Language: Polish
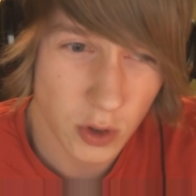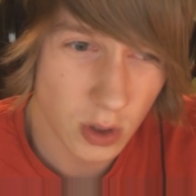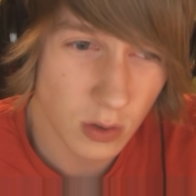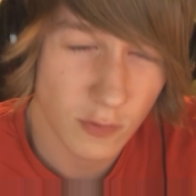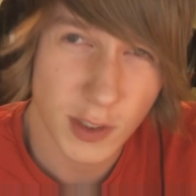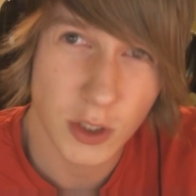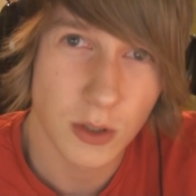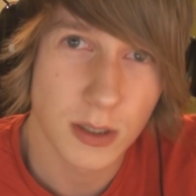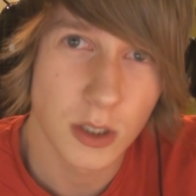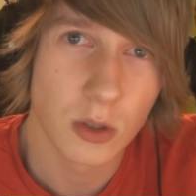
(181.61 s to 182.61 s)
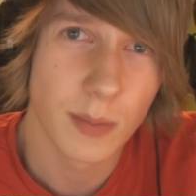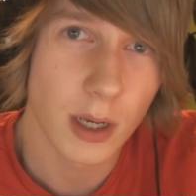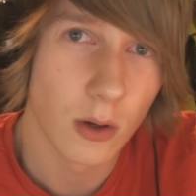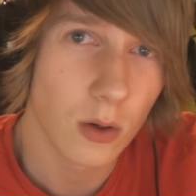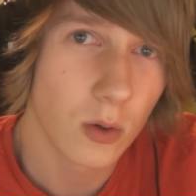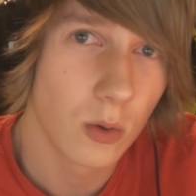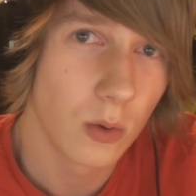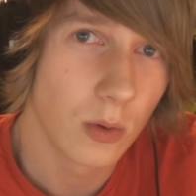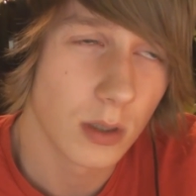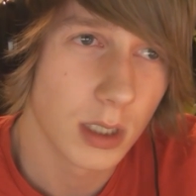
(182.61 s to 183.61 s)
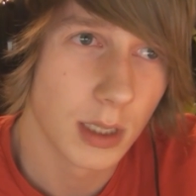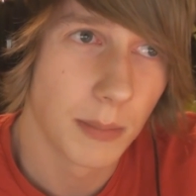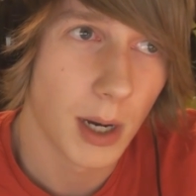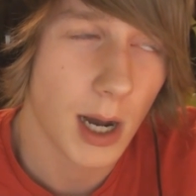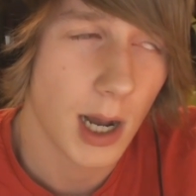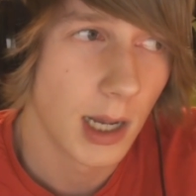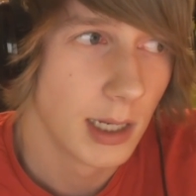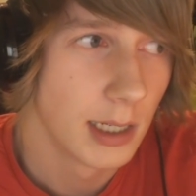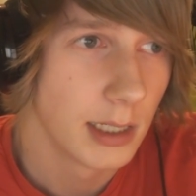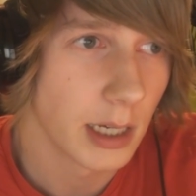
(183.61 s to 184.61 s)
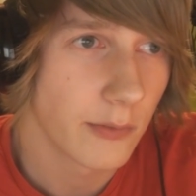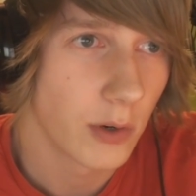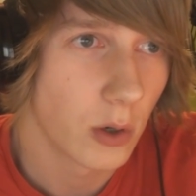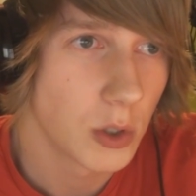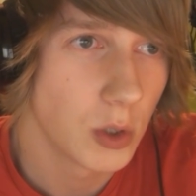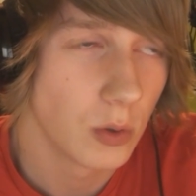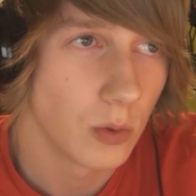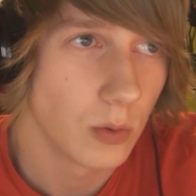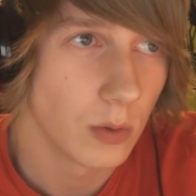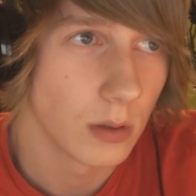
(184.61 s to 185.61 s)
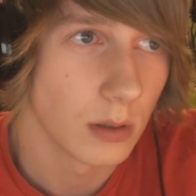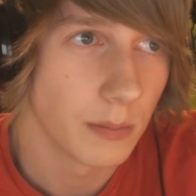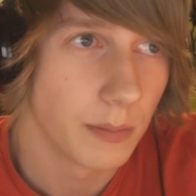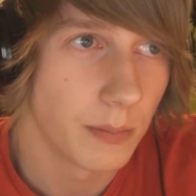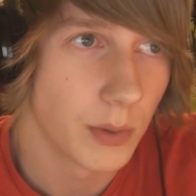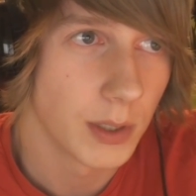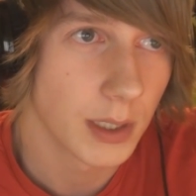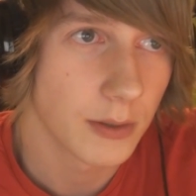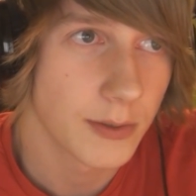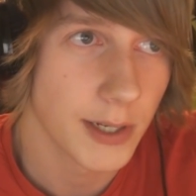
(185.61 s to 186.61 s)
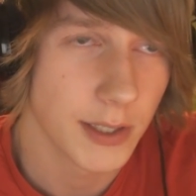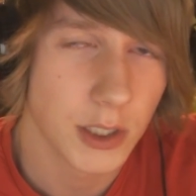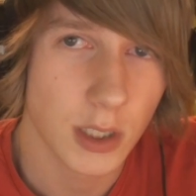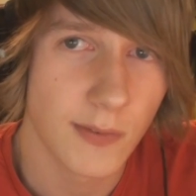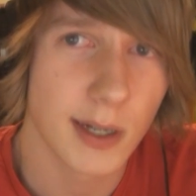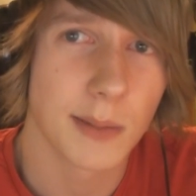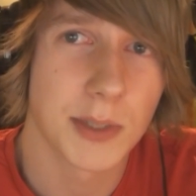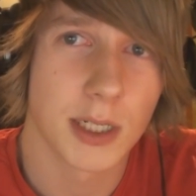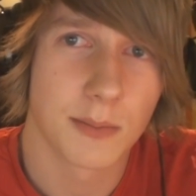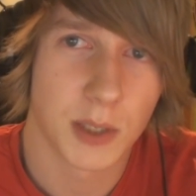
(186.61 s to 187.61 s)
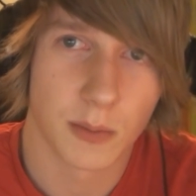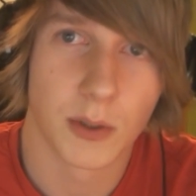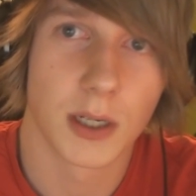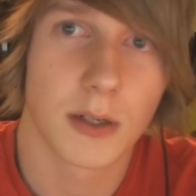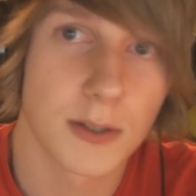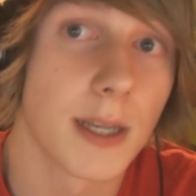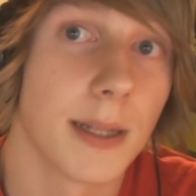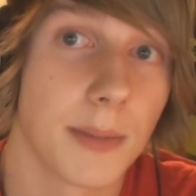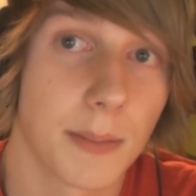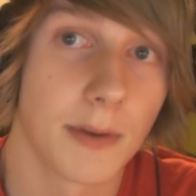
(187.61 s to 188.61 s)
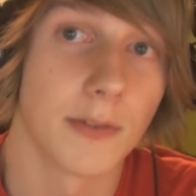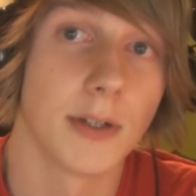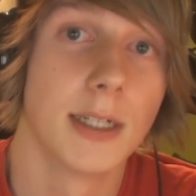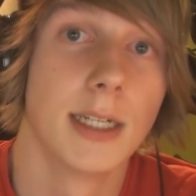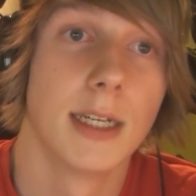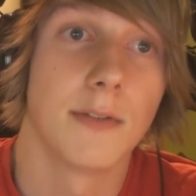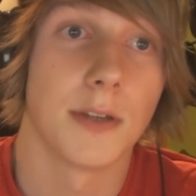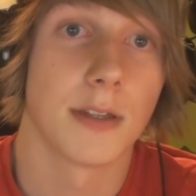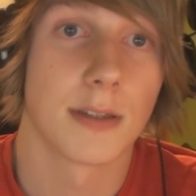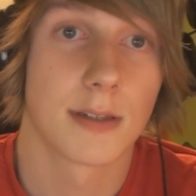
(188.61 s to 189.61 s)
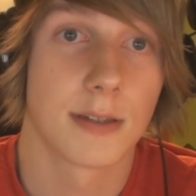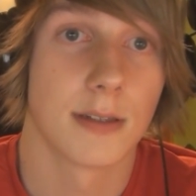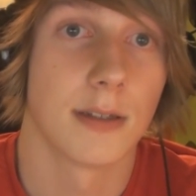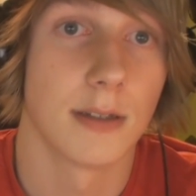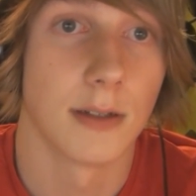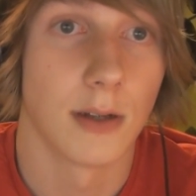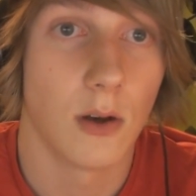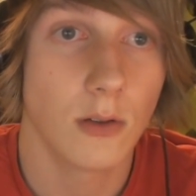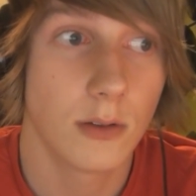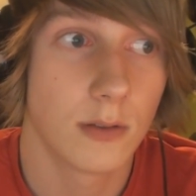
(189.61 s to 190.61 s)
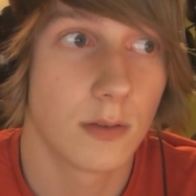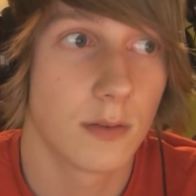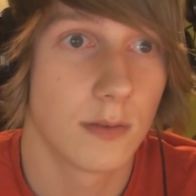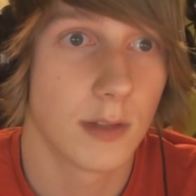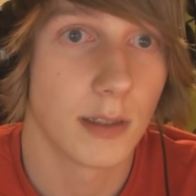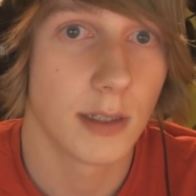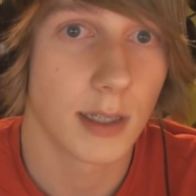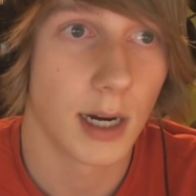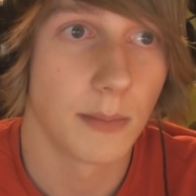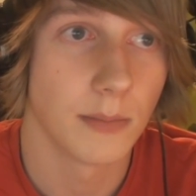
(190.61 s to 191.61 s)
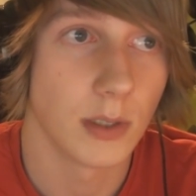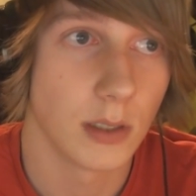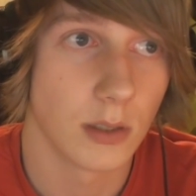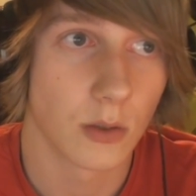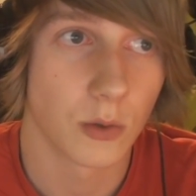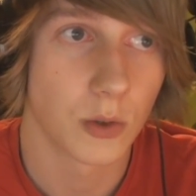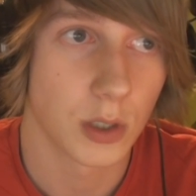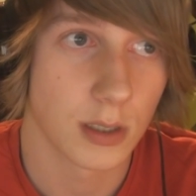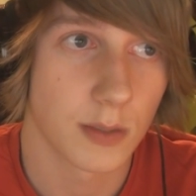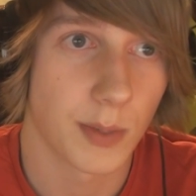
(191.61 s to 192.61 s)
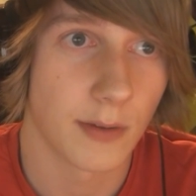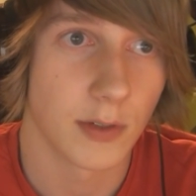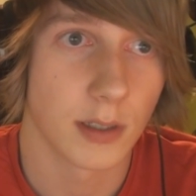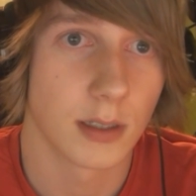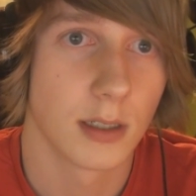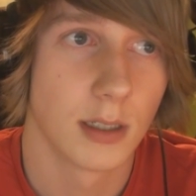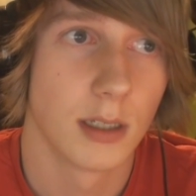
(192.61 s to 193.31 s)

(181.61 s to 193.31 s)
początku 2007 roku, chyba jak wychodził y, Burning Crusade, jeszcze chwilkę przed, przed Burning Crusade'em na pewno, więc y, od wtedy gram i to już jest prawie,